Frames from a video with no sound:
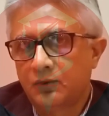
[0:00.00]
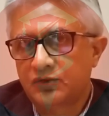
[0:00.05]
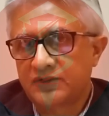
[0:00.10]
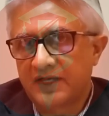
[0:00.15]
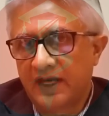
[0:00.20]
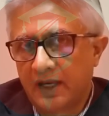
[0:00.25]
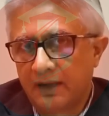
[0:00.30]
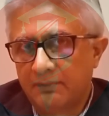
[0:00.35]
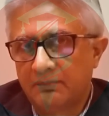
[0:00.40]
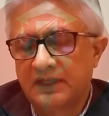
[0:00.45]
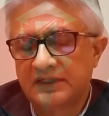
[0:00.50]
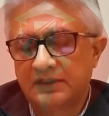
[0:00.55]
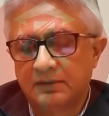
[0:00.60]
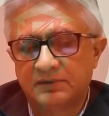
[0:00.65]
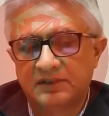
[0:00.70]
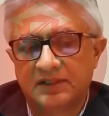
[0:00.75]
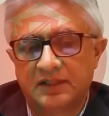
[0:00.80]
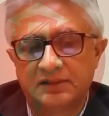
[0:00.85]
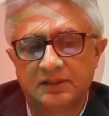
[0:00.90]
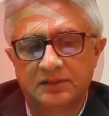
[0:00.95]
अब कुछ अहम
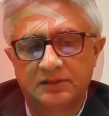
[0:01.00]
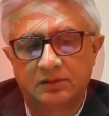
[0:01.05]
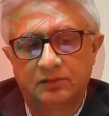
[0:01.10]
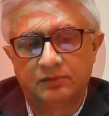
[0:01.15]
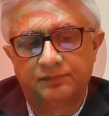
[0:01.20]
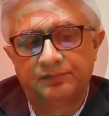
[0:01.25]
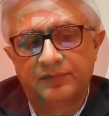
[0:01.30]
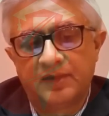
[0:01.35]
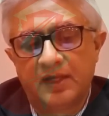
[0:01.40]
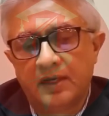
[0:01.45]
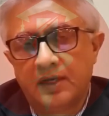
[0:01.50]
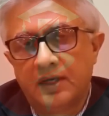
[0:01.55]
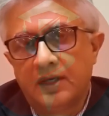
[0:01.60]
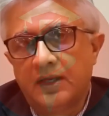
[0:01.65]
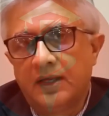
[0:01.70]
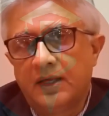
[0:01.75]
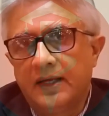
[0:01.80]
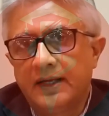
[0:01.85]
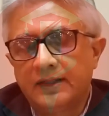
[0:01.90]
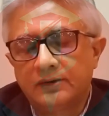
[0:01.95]
बातें बताता चलूँ
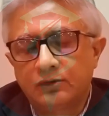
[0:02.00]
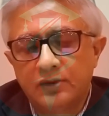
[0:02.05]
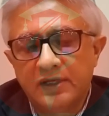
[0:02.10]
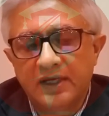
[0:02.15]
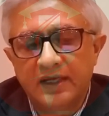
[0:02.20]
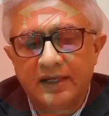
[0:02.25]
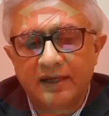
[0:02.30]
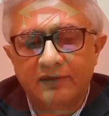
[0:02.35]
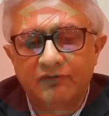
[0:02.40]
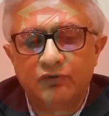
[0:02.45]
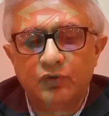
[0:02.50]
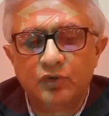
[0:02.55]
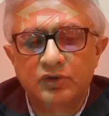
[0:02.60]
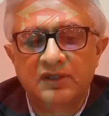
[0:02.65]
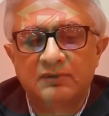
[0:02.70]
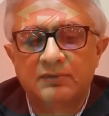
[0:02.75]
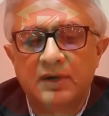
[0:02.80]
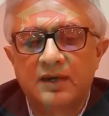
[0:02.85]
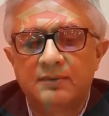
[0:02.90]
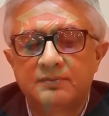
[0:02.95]
एक तो ये कि वो
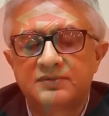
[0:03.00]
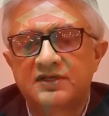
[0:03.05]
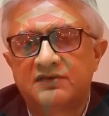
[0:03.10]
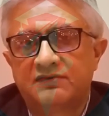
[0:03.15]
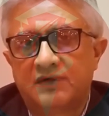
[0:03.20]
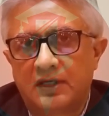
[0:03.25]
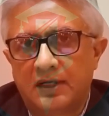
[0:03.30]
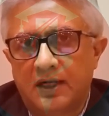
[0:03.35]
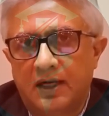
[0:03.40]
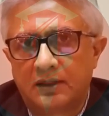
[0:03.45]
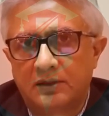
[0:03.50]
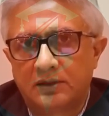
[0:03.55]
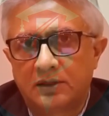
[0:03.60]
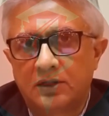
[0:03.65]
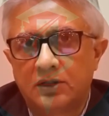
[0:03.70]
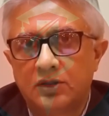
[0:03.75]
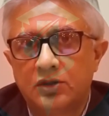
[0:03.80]
तमाम सवाल